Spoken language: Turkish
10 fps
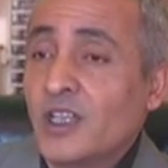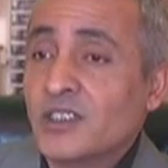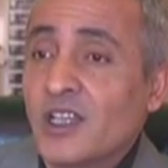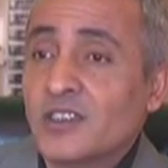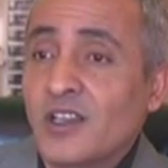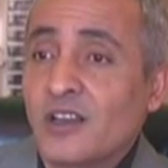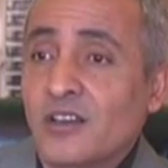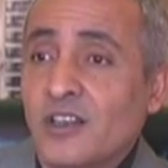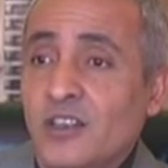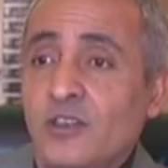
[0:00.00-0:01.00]
Bazı
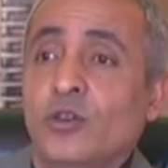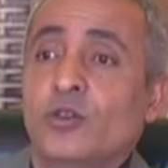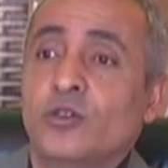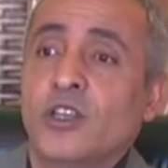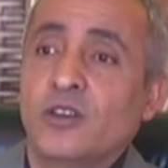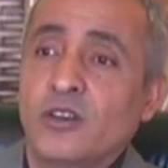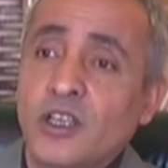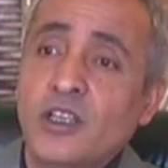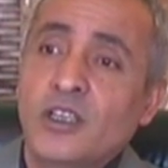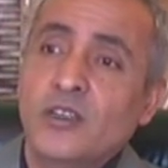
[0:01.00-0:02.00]
hastalıklar iyi olduğuna
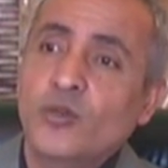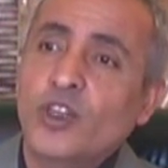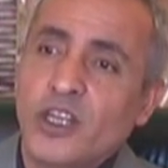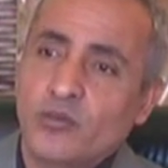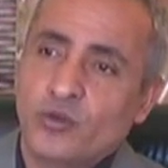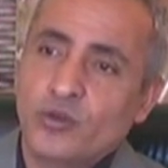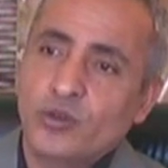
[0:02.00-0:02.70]
göre bunlar hep